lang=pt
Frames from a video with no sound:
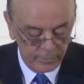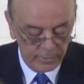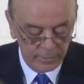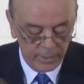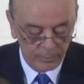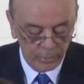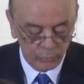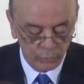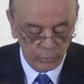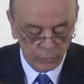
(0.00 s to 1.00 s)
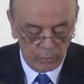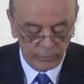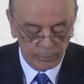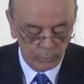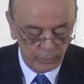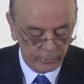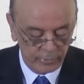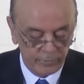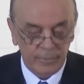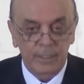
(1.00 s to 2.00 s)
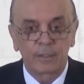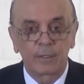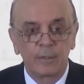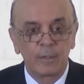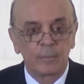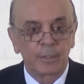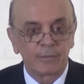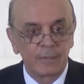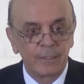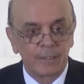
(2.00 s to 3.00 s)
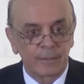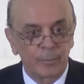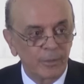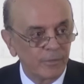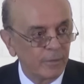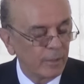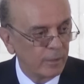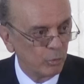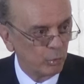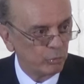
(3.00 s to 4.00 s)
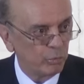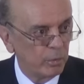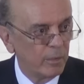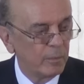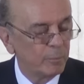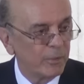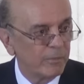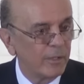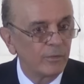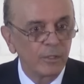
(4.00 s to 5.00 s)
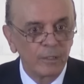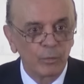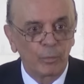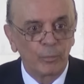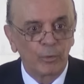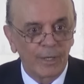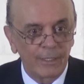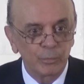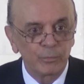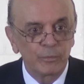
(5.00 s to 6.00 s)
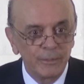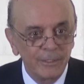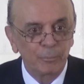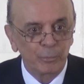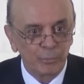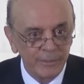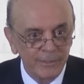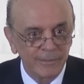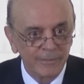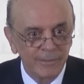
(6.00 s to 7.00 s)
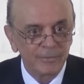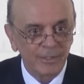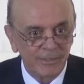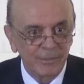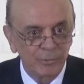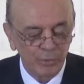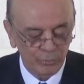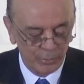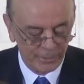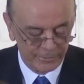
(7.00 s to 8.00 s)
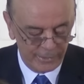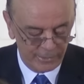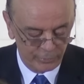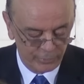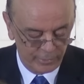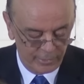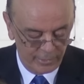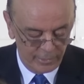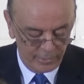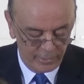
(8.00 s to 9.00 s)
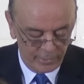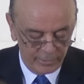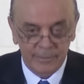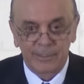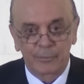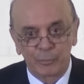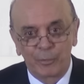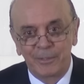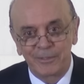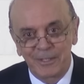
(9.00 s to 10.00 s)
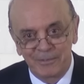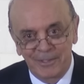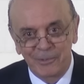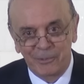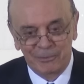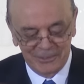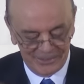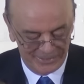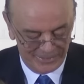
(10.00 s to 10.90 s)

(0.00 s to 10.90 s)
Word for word: delineamento de nova política externa brasileira que apresentarei hoje. O presidente leu ao meu lado, linha por linha, fazendo seus comentários, que naturalmente levei em conta.